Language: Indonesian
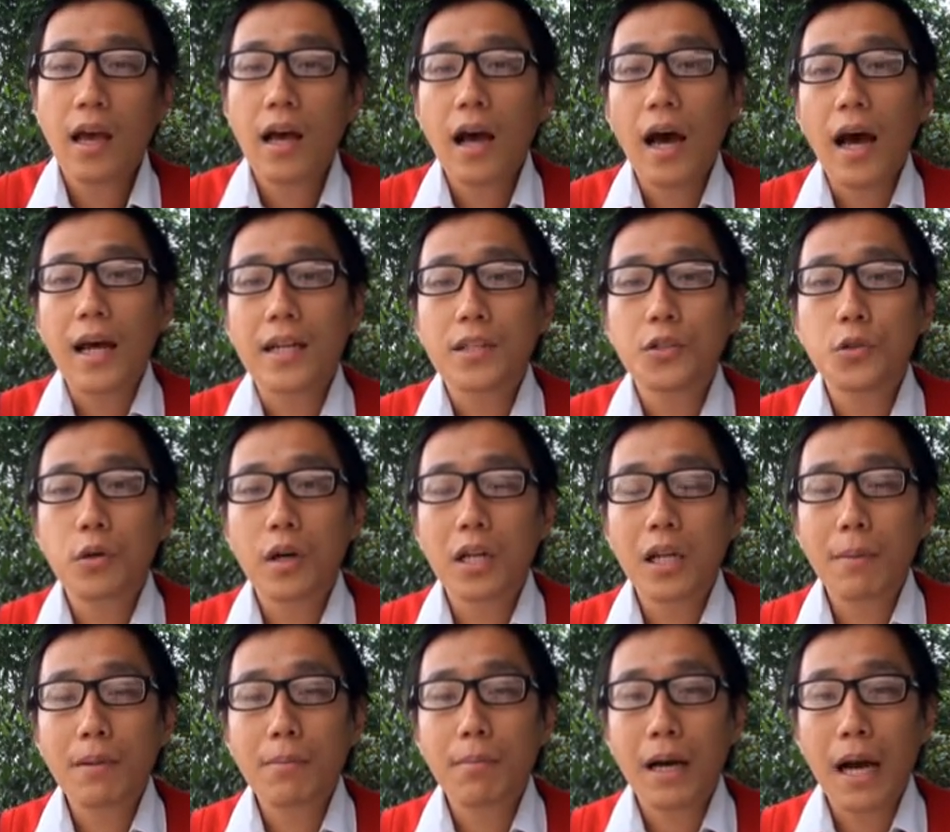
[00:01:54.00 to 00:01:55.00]
Anda juga
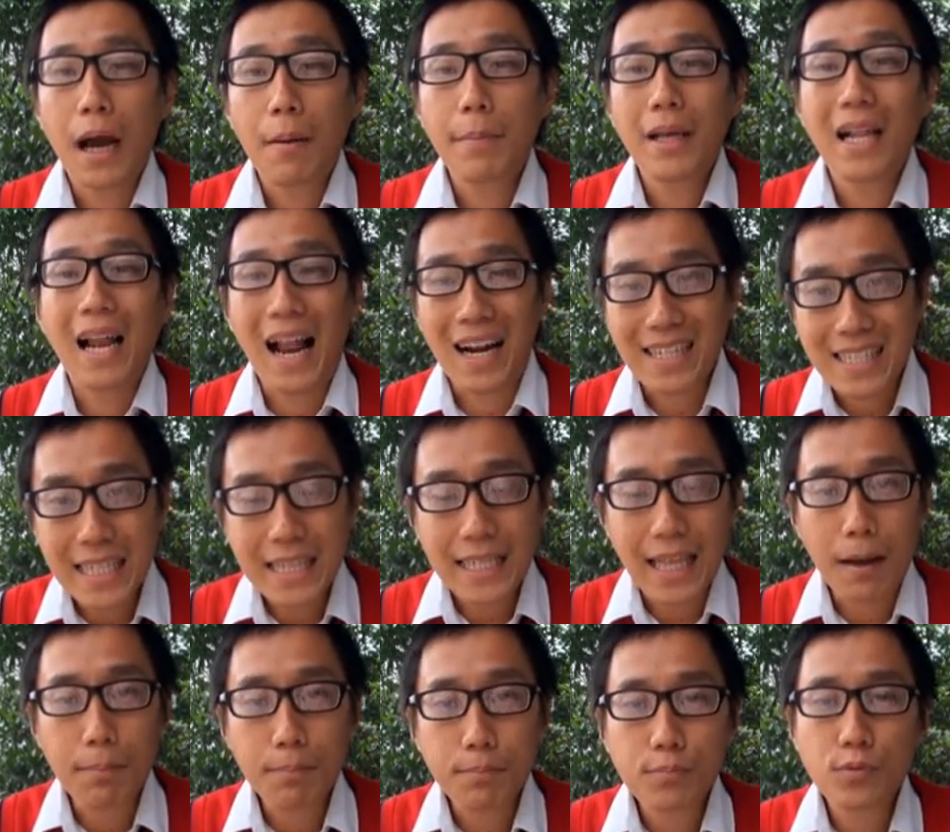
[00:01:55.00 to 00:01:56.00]
dapat mengambil
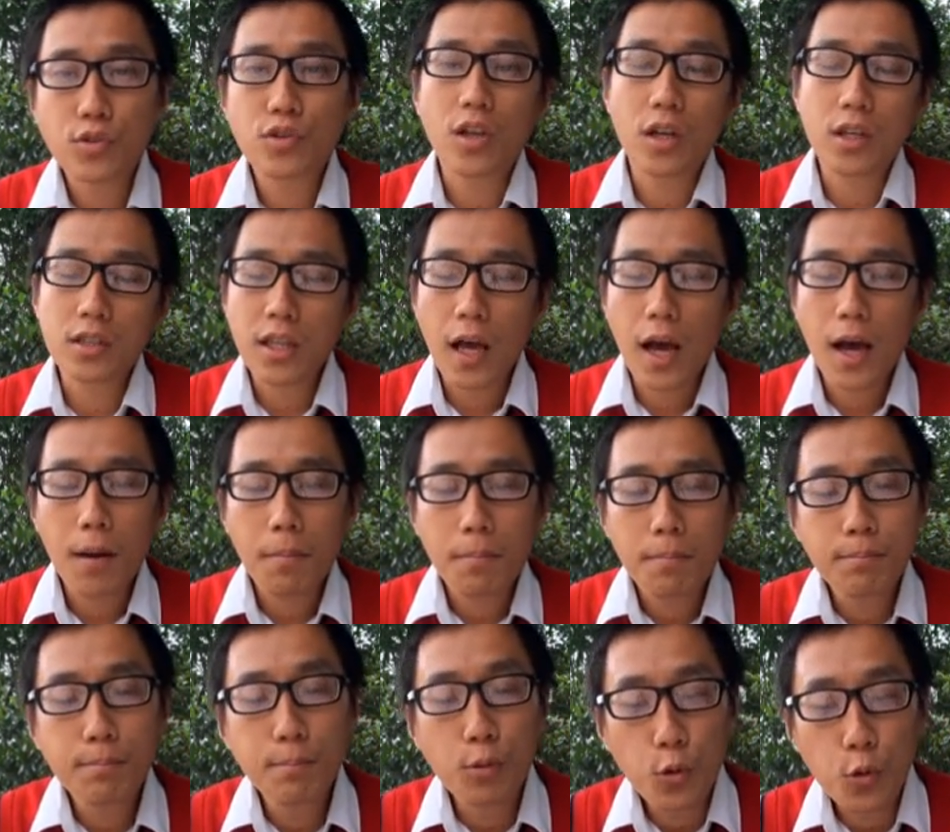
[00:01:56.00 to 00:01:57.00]
Alkitab serta
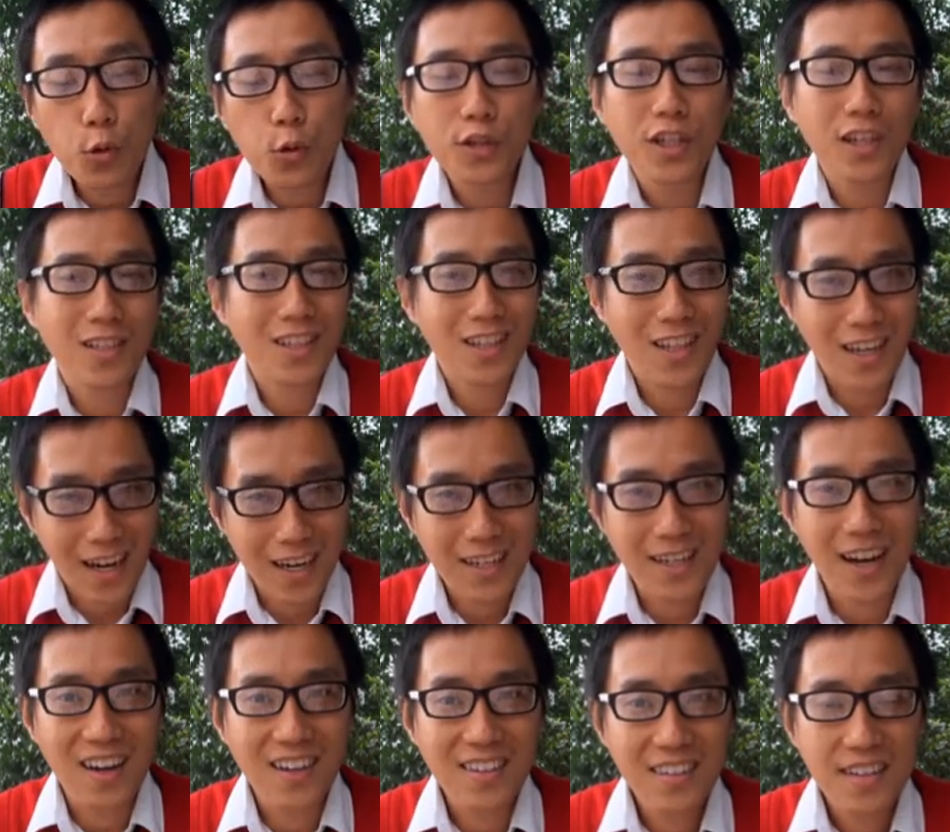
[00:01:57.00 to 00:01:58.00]
buku catatan
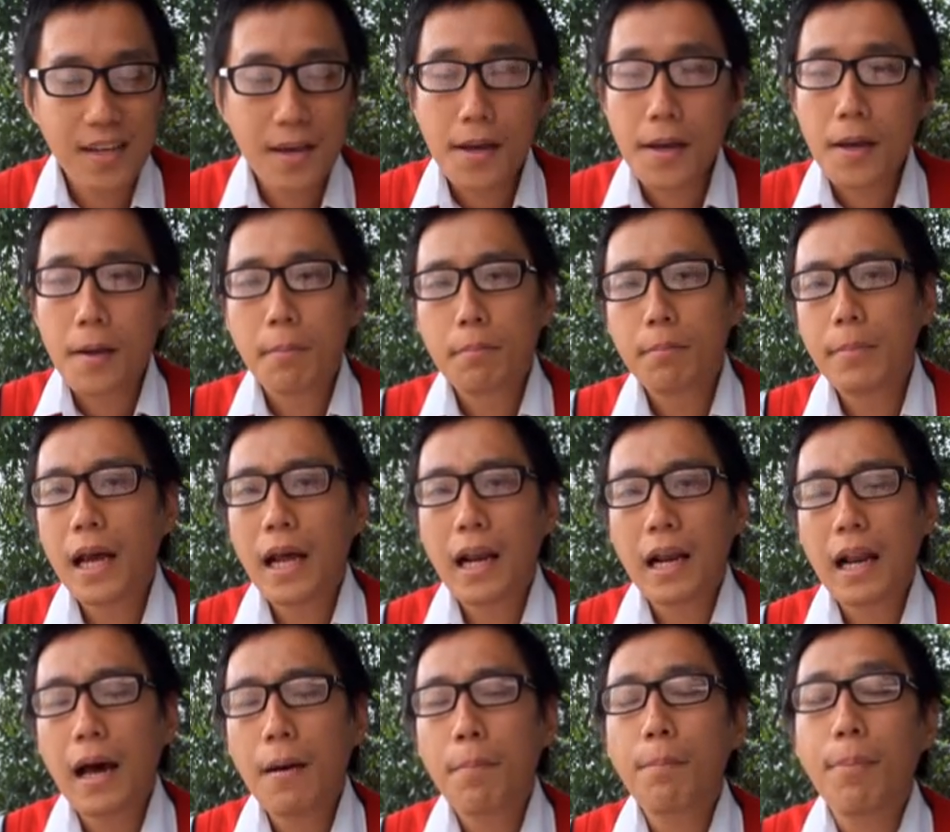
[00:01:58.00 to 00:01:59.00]
Anda.
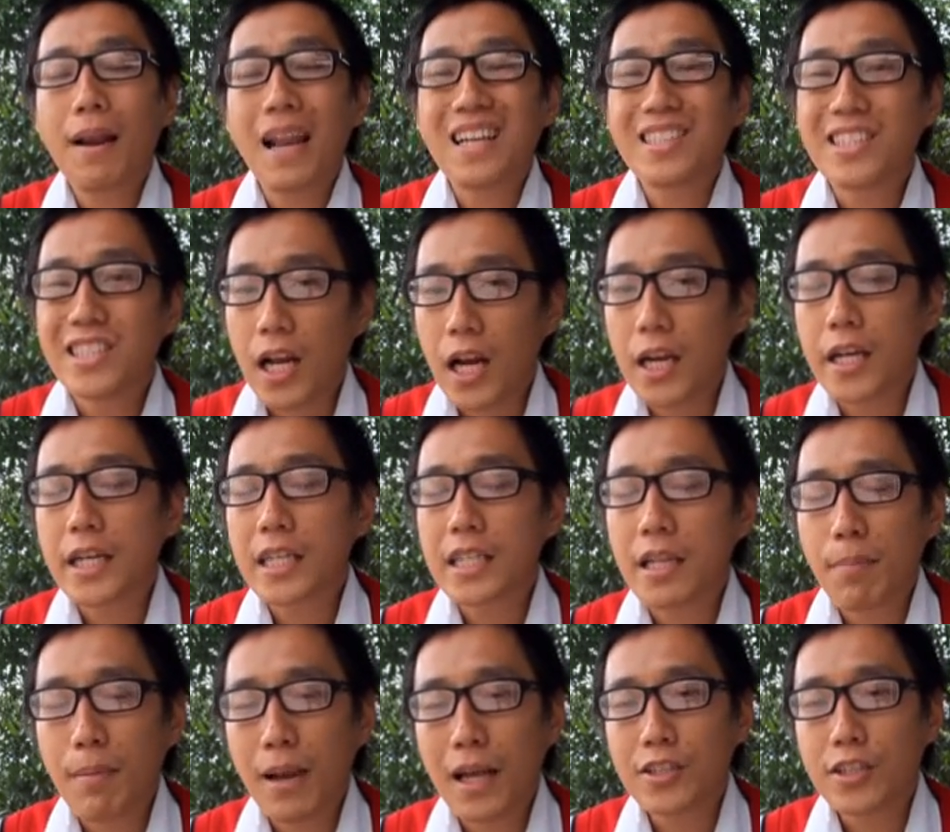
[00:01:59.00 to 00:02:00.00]
Biarlah pelajaran yang
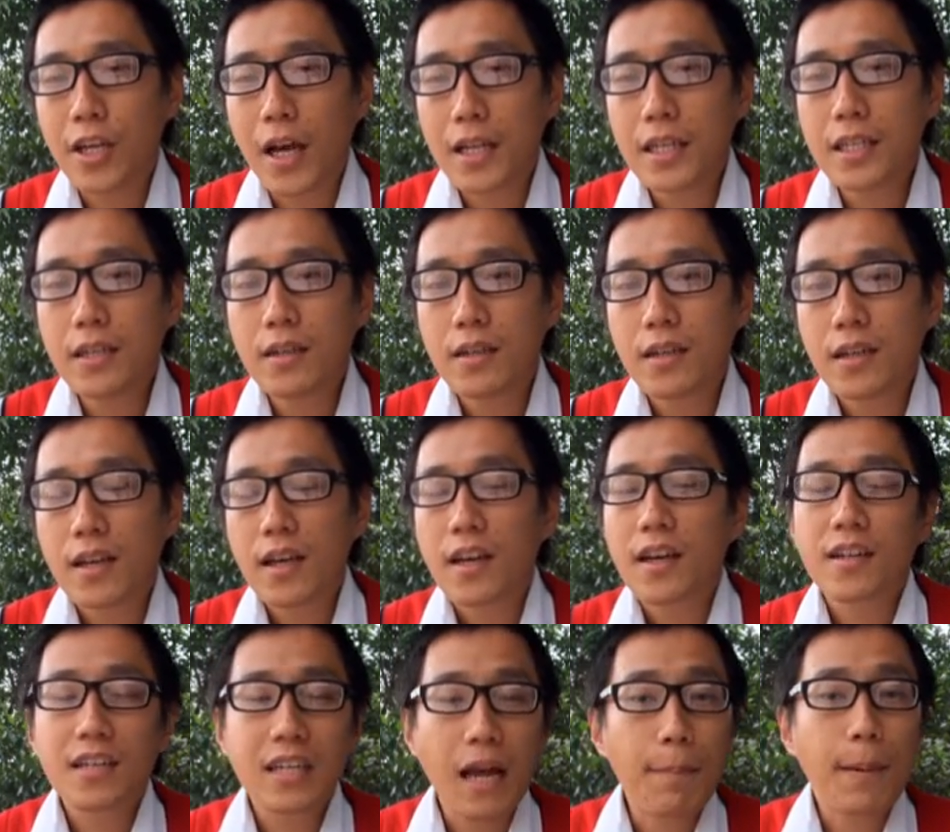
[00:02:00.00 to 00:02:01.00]
kita pelajari
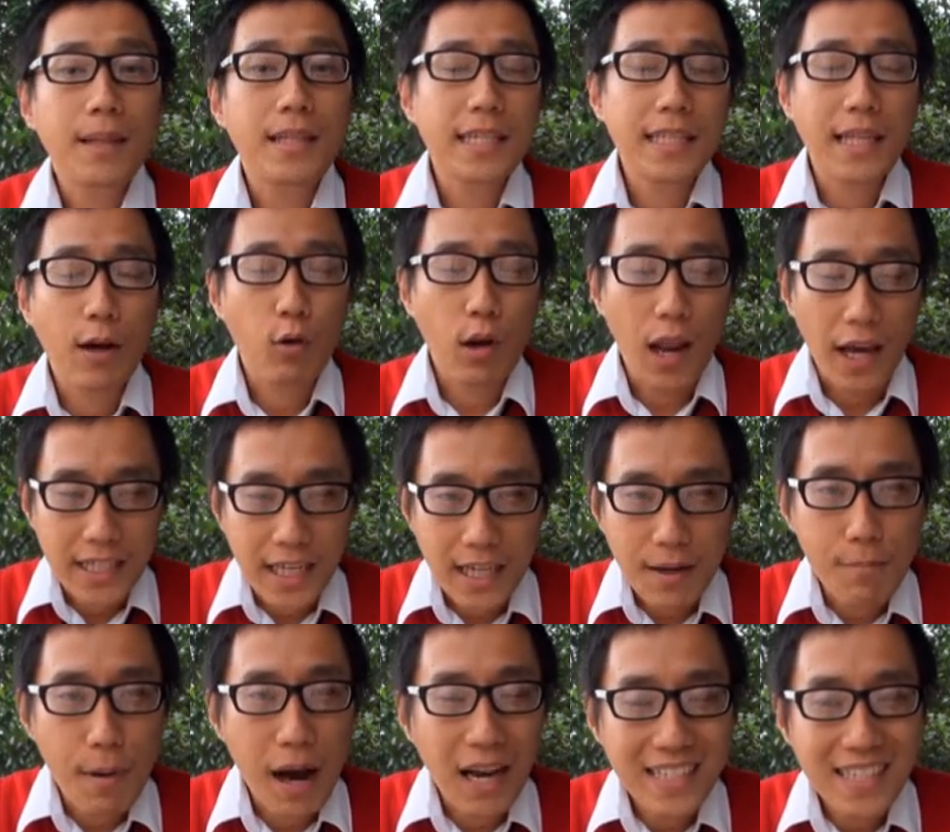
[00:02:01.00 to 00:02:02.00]
dapat kita ulangi
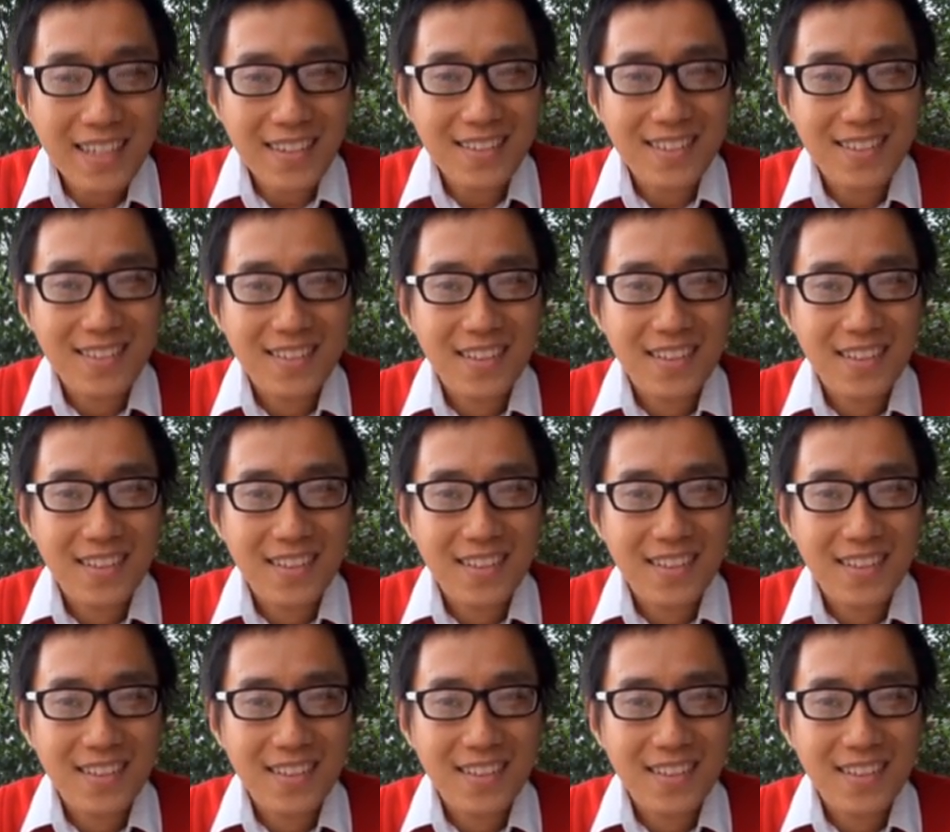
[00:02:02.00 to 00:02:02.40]
kembali